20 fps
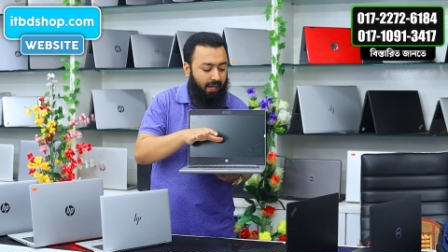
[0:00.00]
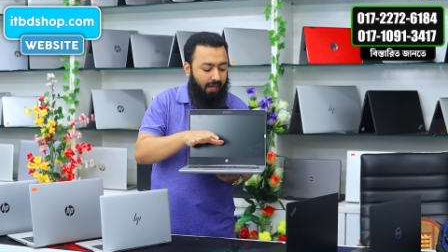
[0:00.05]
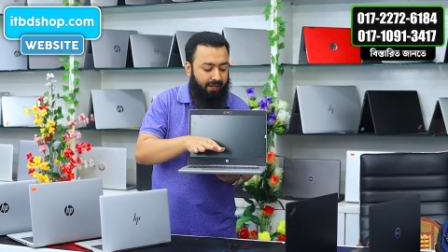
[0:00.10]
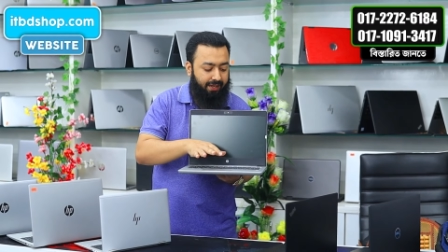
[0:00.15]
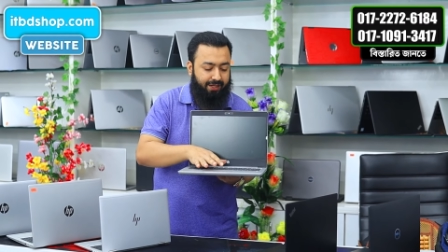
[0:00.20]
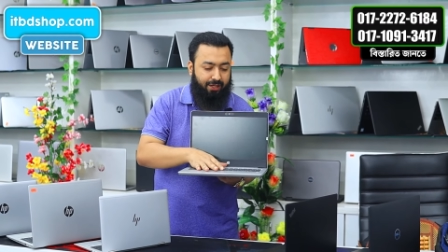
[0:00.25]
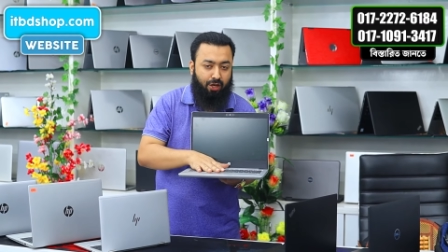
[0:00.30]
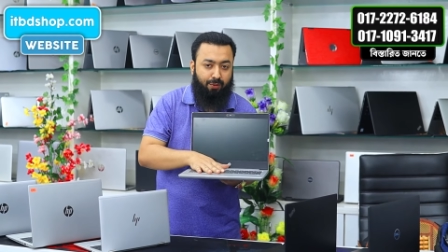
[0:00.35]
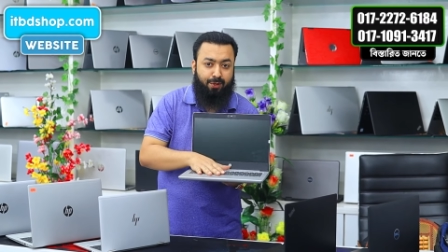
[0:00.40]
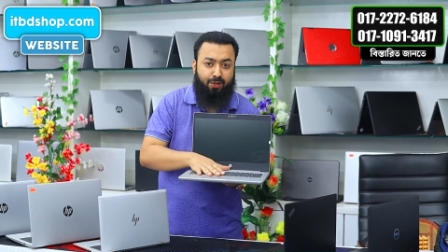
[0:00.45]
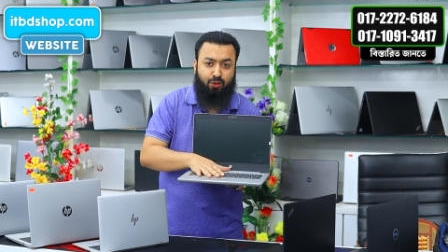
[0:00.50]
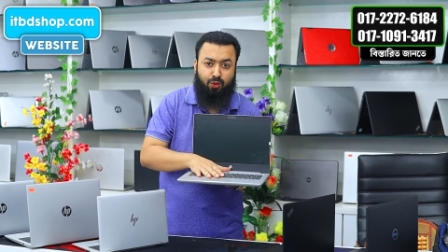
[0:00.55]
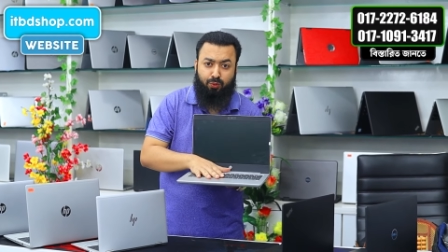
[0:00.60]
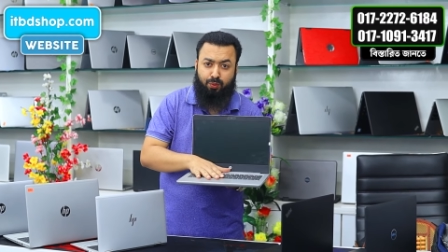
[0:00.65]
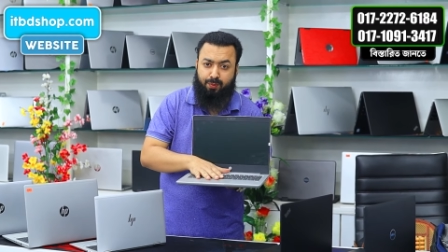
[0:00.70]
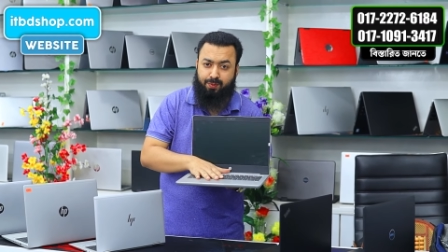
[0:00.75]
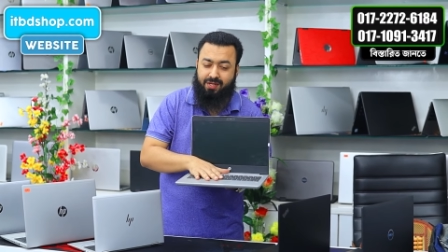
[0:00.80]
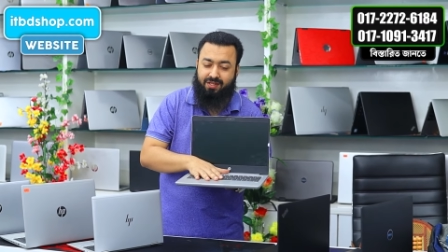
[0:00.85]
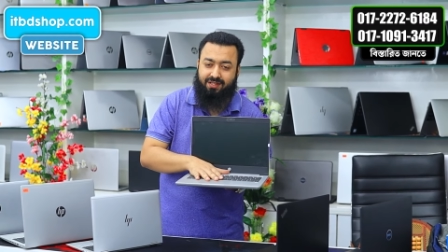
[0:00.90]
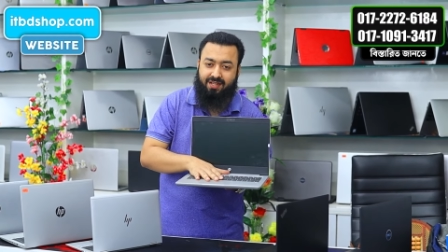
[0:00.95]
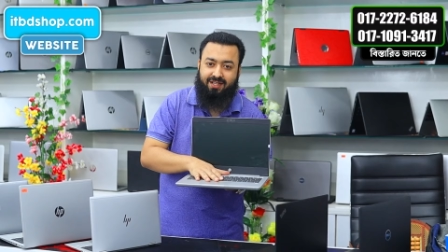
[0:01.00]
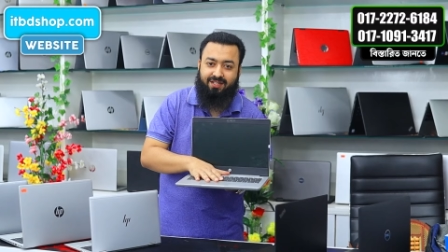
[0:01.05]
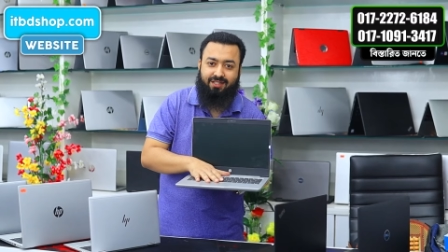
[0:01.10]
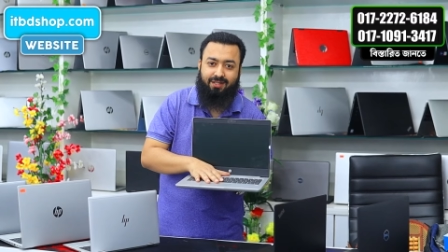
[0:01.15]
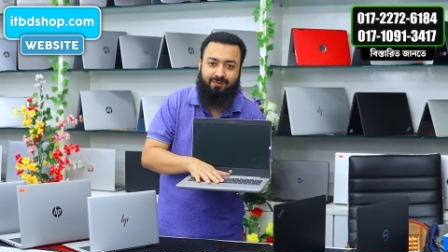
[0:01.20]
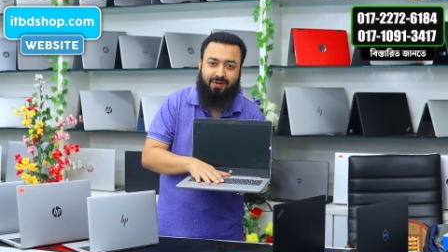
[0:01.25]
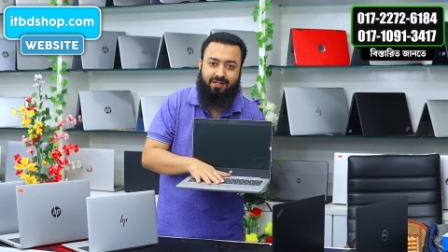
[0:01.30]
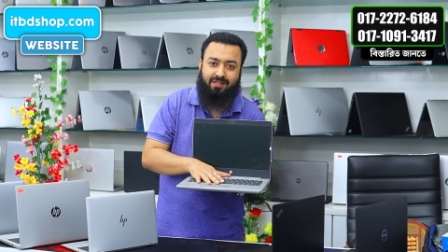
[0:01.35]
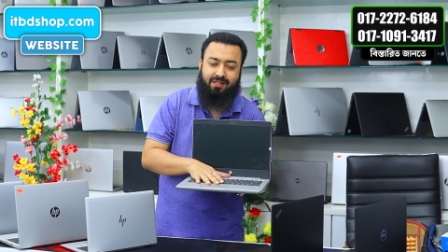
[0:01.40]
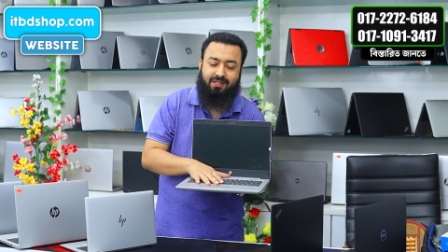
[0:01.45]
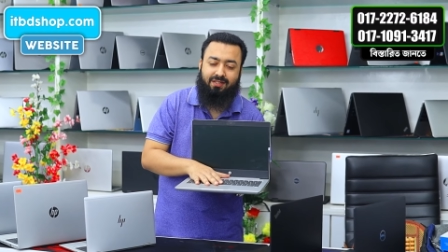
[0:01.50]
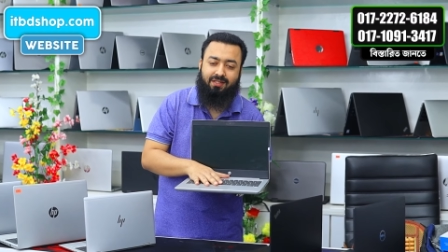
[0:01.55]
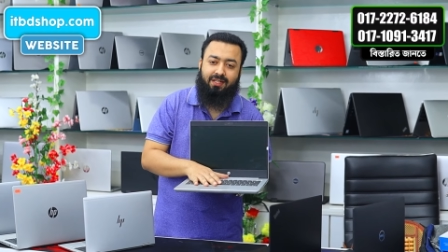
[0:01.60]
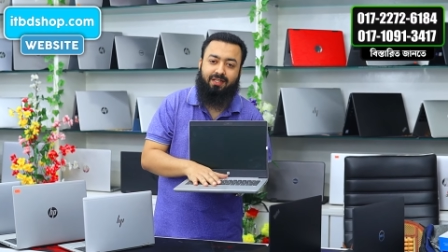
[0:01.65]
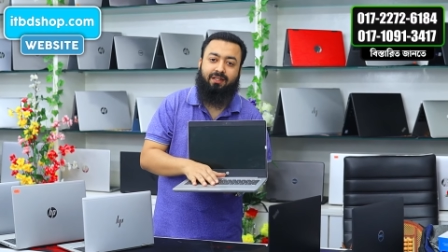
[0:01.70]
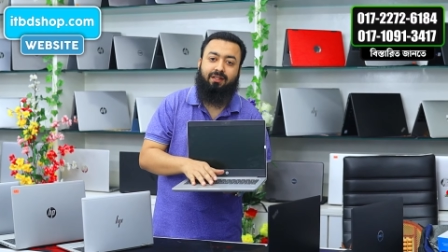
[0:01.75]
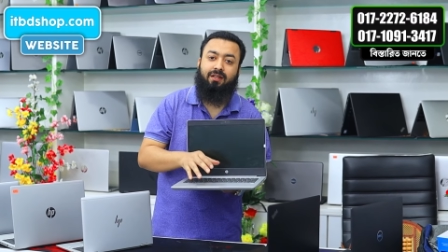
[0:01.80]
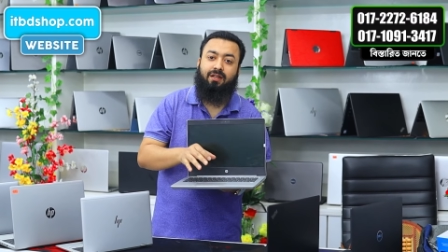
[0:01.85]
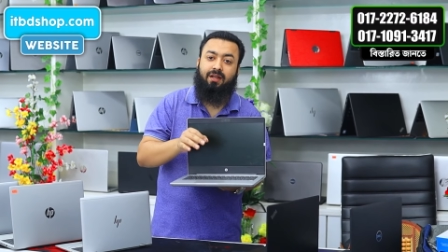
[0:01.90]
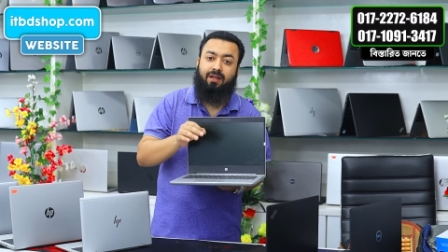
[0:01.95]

আর এটা হবে টু ফিফটি সিক্স জিবি এসিসিডি